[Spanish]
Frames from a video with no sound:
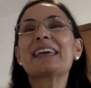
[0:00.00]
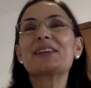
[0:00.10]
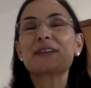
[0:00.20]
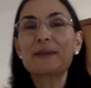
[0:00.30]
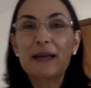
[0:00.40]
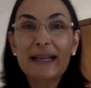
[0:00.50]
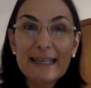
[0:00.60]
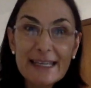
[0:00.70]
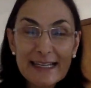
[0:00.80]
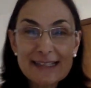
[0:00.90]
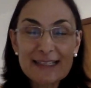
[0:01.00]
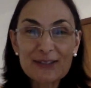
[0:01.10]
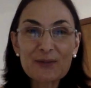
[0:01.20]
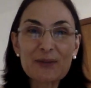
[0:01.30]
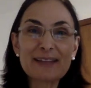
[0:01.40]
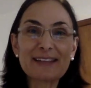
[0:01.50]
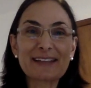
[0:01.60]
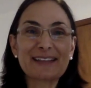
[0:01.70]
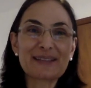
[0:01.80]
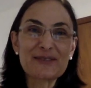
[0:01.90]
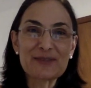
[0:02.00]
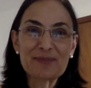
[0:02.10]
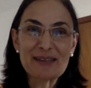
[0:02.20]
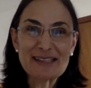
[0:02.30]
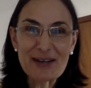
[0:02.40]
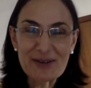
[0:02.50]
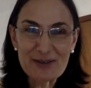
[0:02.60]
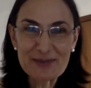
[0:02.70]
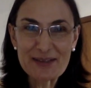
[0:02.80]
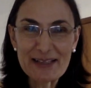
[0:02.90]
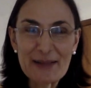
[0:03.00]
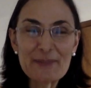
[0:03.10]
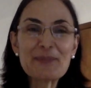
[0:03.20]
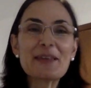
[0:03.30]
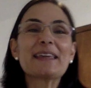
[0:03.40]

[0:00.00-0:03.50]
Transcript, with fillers: Quiero que imagines en tu mente que tenemos un pizarrón, ¿verdad?